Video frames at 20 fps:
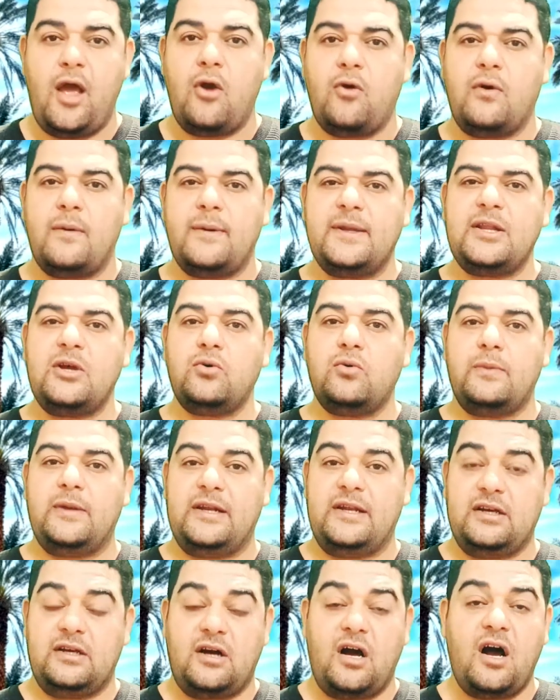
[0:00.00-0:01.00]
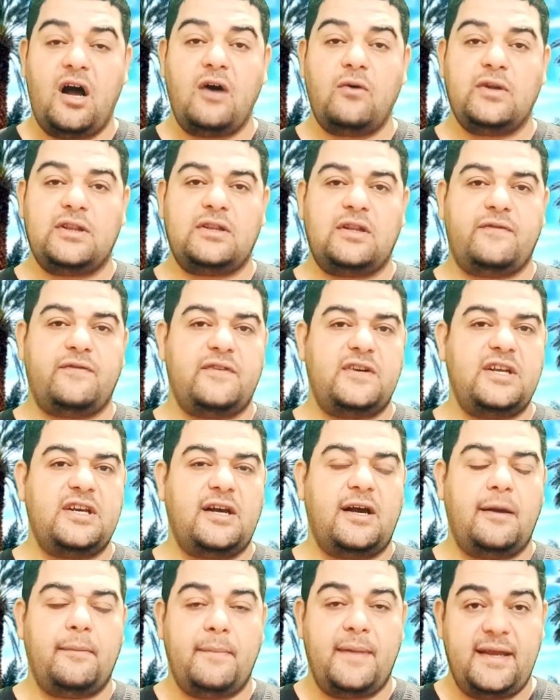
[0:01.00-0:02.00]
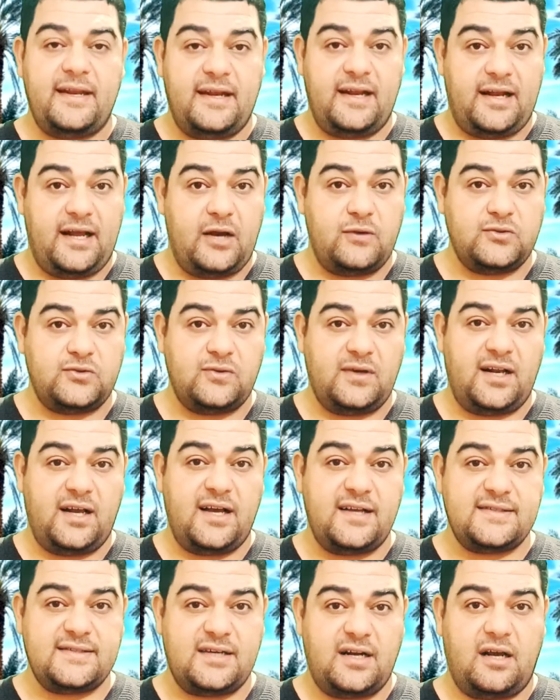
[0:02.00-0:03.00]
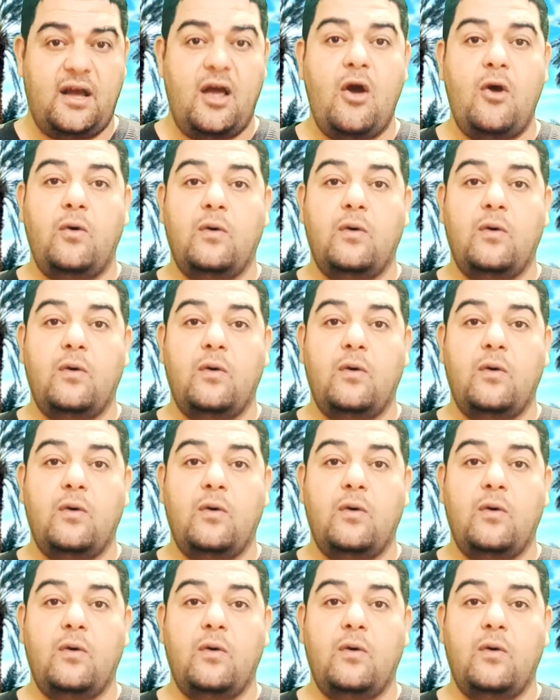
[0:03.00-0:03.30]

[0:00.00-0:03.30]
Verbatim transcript: وبدأوا بالإيقاع والتفريق بين الأوس والخزرج